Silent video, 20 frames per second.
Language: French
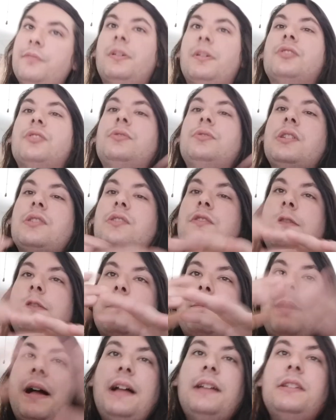puis ensuite de ça,
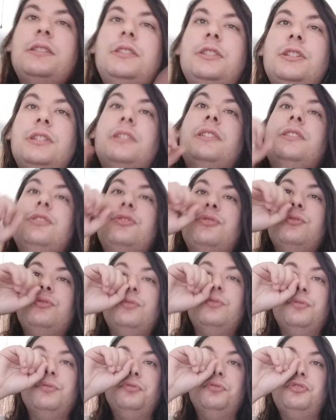on parle euh,
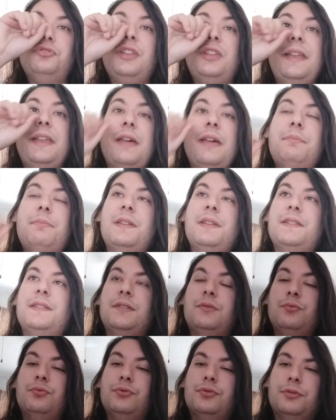du,
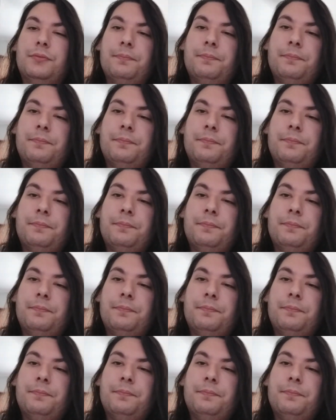cannabis et tout ça.